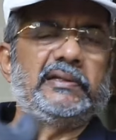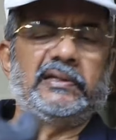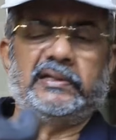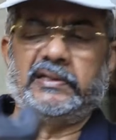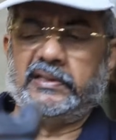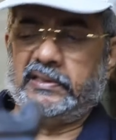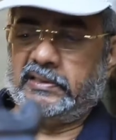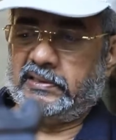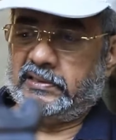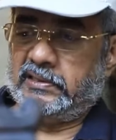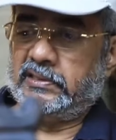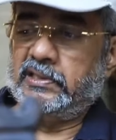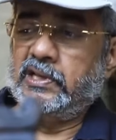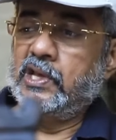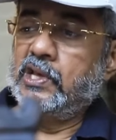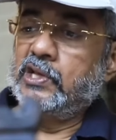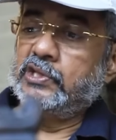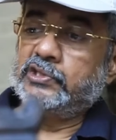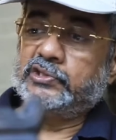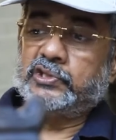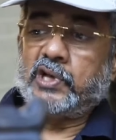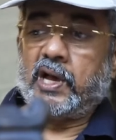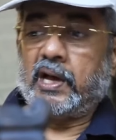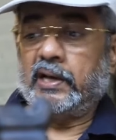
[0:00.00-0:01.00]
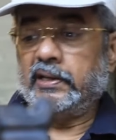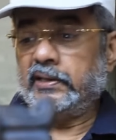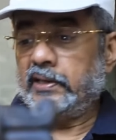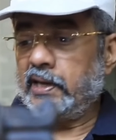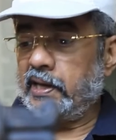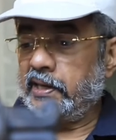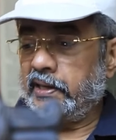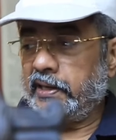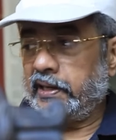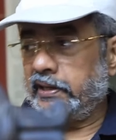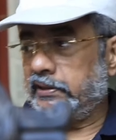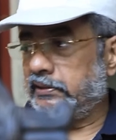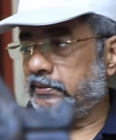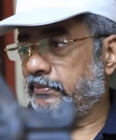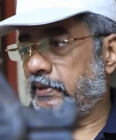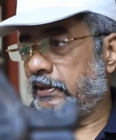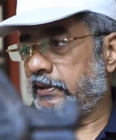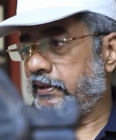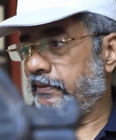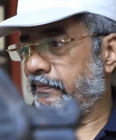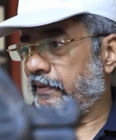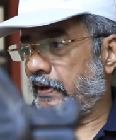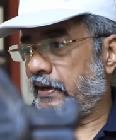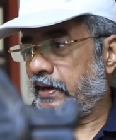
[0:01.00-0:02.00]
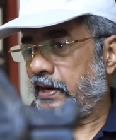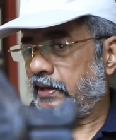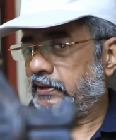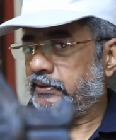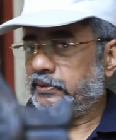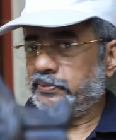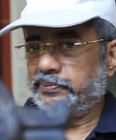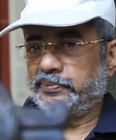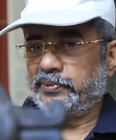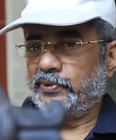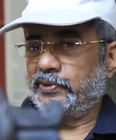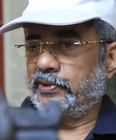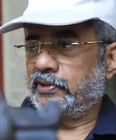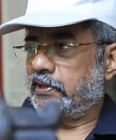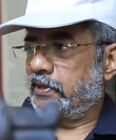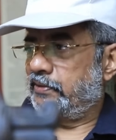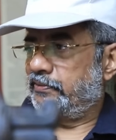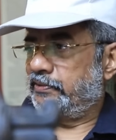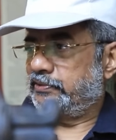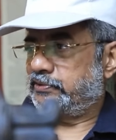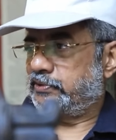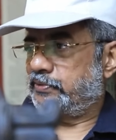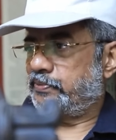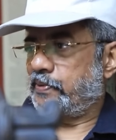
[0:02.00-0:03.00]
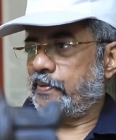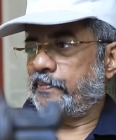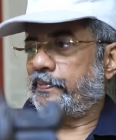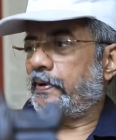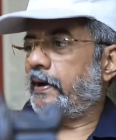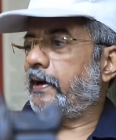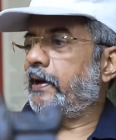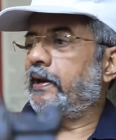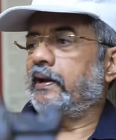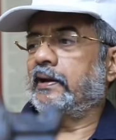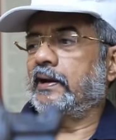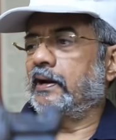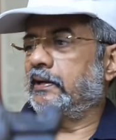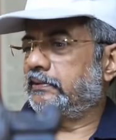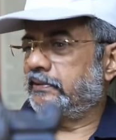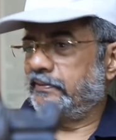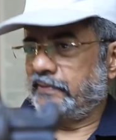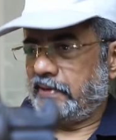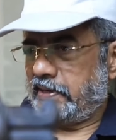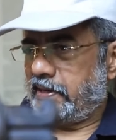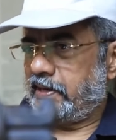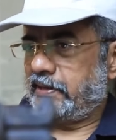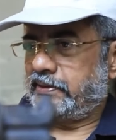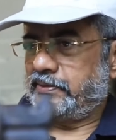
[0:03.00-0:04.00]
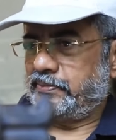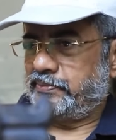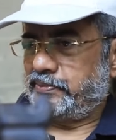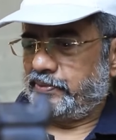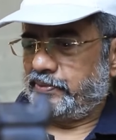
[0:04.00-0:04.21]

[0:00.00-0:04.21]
இது என்னன்ட்டு ஸோ அங்கங்கே இது மாதிரி விளையாட்டு பொருட்கள் வச்சுருப்போம் பழைய காலத்து விளையாட்டு